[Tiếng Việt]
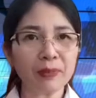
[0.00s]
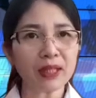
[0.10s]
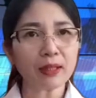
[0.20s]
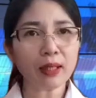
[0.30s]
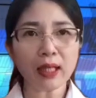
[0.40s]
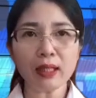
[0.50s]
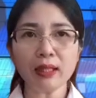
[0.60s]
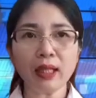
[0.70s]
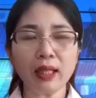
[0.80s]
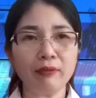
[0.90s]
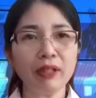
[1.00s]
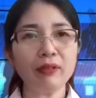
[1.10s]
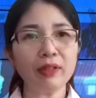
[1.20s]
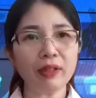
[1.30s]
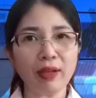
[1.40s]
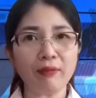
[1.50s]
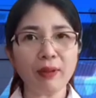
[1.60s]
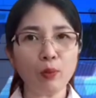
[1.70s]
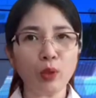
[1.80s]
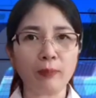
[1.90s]
dứt ngay những hành vi vi phạm
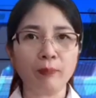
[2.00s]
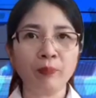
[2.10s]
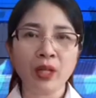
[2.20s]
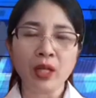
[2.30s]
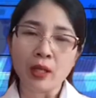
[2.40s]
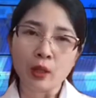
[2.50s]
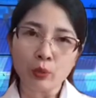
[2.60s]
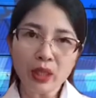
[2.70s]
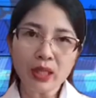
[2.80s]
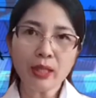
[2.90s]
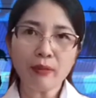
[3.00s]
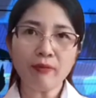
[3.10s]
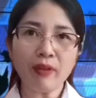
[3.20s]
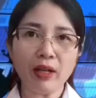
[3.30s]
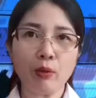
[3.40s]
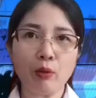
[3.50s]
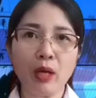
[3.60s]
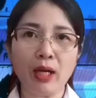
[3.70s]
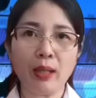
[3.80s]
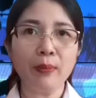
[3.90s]
pháp luật. Tuy nhiên, vào
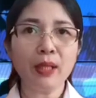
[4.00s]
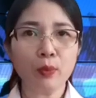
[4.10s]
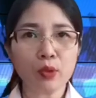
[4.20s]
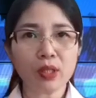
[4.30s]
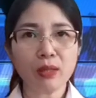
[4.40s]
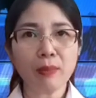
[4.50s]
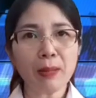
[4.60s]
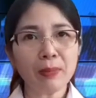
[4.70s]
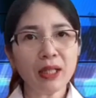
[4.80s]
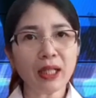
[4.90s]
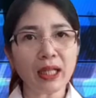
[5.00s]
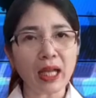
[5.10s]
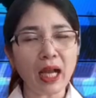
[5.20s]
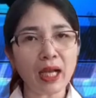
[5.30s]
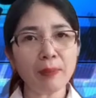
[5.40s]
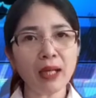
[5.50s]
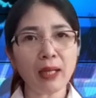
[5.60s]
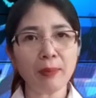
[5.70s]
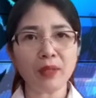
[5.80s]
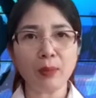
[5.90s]
khoảng 11 giờ 30 ngày
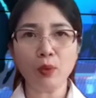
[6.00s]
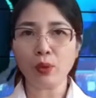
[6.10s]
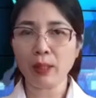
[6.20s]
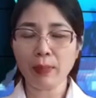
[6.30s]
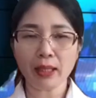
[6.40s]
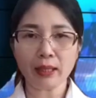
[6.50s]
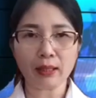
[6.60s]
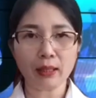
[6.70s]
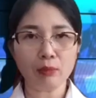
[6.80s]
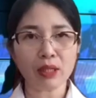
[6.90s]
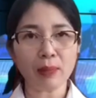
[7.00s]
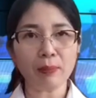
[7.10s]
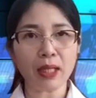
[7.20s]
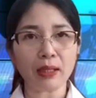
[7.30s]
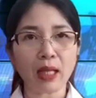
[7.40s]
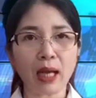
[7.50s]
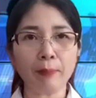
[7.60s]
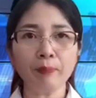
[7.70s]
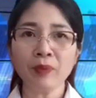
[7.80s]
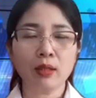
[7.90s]
25 tháng 1 năm
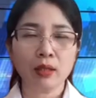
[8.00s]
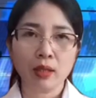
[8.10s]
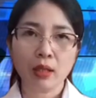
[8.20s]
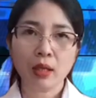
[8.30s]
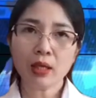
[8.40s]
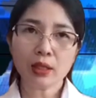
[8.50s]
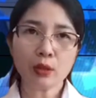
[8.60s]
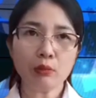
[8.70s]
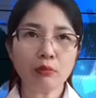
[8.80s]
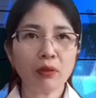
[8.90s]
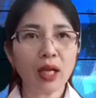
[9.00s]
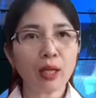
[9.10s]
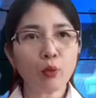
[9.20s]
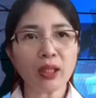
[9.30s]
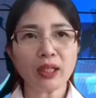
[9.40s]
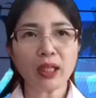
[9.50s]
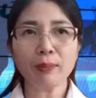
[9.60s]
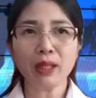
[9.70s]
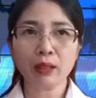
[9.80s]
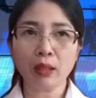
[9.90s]
2008, lợi dụng lễ quan thầy
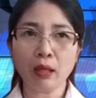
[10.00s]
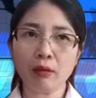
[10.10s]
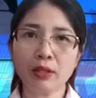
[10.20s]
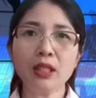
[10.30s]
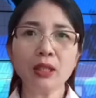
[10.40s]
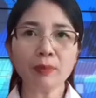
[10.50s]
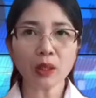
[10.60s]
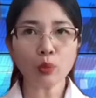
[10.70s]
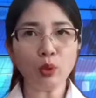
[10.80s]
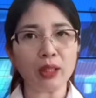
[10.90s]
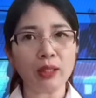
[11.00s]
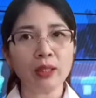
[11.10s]
mừng thọ 90 tuổi,